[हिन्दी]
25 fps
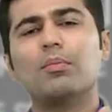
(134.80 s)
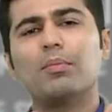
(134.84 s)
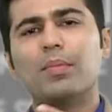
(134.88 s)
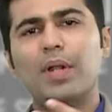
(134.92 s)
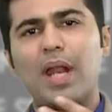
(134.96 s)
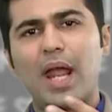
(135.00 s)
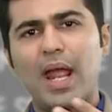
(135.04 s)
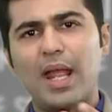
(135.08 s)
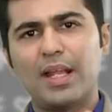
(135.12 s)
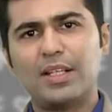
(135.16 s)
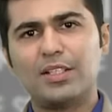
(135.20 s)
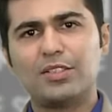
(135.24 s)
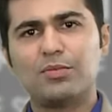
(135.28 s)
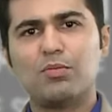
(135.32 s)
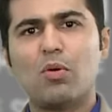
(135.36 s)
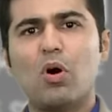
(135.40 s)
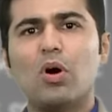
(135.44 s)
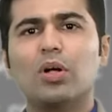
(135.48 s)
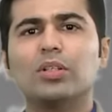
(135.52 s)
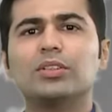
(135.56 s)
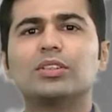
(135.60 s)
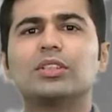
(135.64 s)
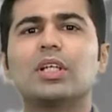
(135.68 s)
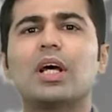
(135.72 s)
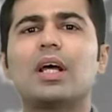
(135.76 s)
ब्रांड्स
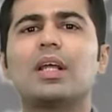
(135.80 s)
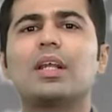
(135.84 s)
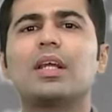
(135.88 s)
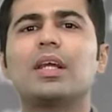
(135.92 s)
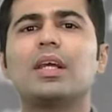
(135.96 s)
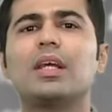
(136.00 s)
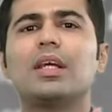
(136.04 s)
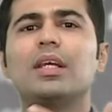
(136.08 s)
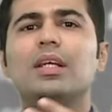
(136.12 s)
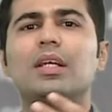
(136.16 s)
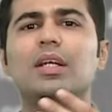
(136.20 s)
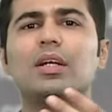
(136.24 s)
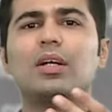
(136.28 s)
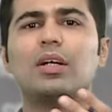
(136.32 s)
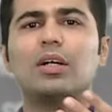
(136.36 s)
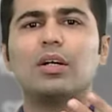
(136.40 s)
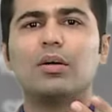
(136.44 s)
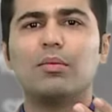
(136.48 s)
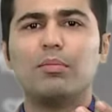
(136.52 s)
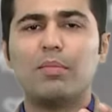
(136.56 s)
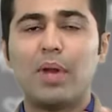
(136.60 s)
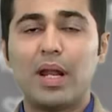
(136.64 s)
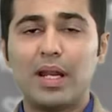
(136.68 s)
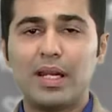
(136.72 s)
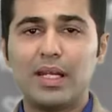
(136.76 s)
बहुत सारे
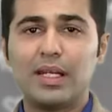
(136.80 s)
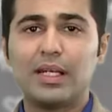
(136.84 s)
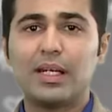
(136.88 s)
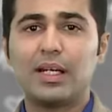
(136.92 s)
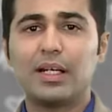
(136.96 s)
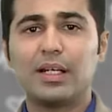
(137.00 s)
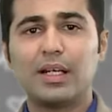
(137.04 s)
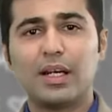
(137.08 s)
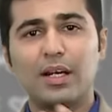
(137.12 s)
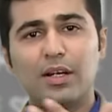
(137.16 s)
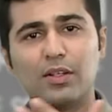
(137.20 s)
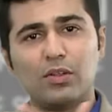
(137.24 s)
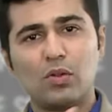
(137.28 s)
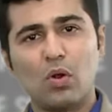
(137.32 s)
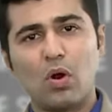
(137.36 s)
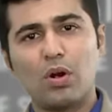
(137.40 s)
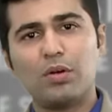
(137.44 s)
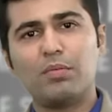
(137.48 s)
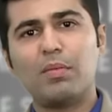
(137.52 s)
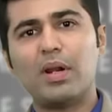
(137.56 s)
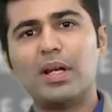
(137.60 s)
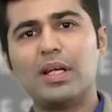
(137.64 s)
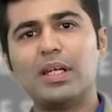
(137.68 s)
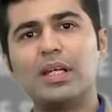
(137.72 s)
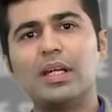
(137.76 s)
मेडिकेटेड नॉन
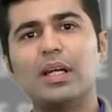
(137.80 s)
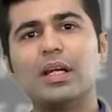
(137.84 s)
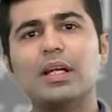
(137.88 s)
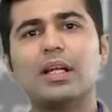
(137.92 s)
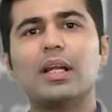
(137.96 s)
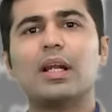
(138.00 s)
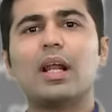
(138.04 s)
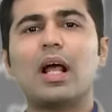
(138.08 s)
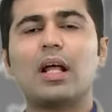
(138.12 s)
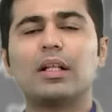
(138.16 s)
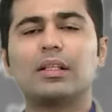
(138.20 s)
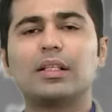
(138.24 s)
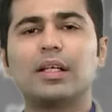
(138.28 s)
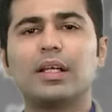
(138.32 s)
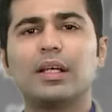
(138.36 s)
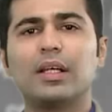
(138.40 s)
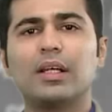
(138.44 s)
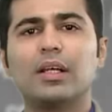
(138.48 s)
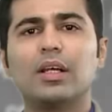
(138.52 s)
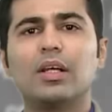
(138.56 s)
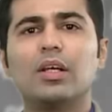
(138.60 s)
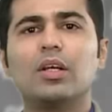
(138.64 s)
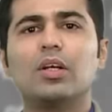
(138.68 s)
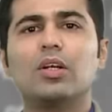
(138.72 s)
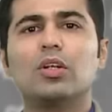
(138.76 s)
मेडिकेटेड आते हैं
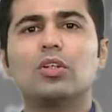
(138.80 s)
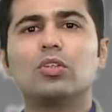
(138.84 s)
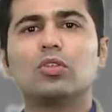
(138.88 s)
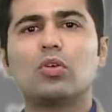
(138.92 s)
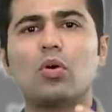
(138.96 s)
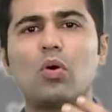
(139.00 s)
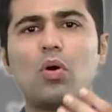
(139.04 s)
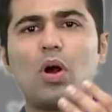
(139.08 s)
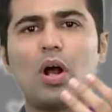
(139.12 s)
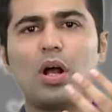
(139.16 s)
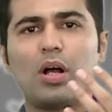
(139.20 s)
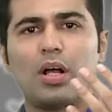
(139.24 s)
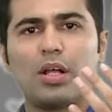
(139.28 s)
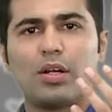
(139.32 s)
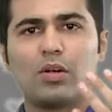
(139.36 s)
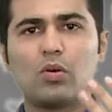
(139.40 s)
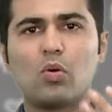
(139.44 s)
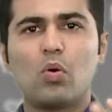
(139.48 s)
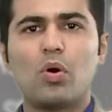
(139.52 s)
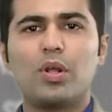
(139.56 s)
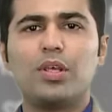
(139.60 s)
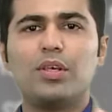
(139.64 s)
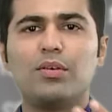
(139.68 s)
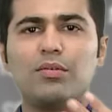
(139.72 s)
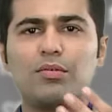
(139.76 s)
तो अगर
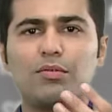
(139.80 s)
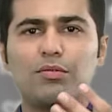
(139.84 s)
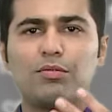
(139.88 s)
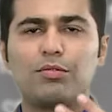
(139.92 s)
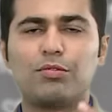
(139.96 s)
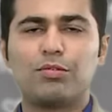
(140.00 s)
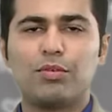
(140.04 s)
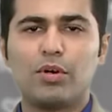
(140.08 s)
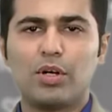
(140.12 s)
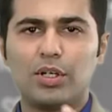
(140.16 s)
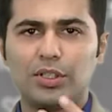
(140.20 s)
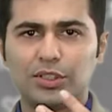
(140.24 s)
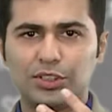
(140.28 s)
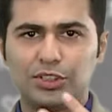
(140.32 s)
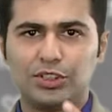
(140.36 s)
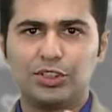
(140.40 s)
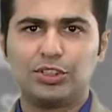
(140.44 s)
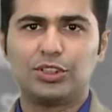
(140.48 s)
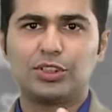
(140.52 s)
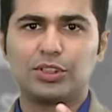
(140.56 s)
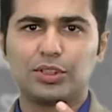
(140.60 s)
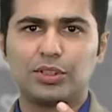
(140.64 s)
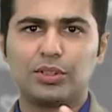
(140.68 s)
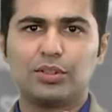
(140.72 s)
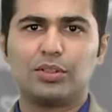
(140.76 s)
कोई
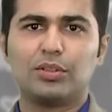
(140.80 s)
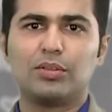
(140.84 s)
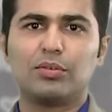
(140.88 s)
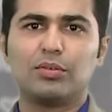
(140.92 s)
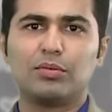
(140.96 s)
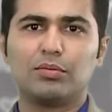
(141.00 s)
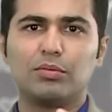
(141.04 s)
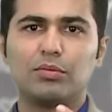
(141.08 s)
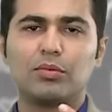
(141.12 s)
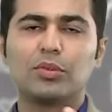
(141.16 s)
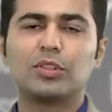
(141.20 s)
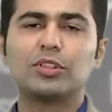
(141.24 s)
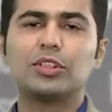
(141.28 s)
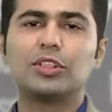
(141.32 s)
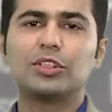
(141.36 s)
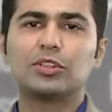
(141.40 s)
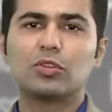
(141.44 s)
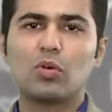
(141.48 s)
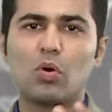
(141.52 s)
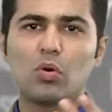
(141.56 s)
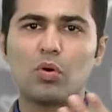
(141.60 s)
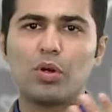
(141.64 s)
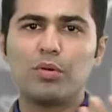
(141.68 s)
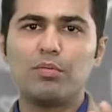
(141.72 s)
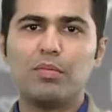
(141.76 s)
फर्स्ट
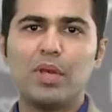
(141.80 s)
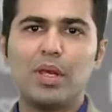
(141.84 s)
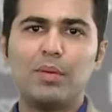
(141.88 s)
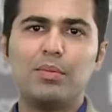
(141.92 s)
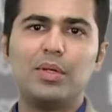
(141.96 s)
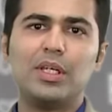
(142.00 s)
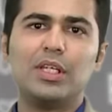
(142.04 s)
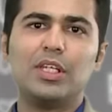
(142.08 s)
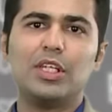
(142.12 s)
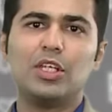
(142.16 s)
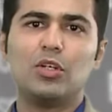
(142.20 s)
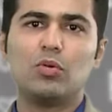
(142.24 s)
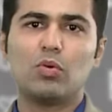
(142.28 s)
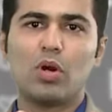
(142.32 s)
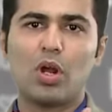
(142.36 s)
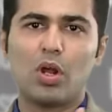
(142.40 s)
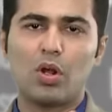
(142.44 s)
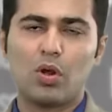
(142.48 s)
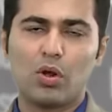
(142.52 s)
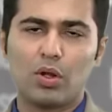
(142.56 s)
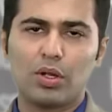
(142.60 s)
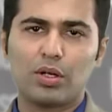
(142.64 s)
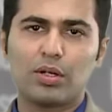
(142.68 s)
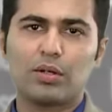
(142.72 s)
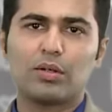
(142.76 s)
जिसको कोई बेबी नहीं हुआ
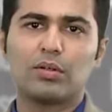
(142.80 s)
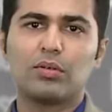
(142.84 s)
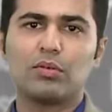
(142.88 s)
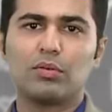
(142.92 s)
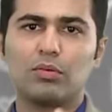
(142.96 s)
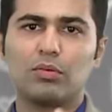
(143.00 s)
है और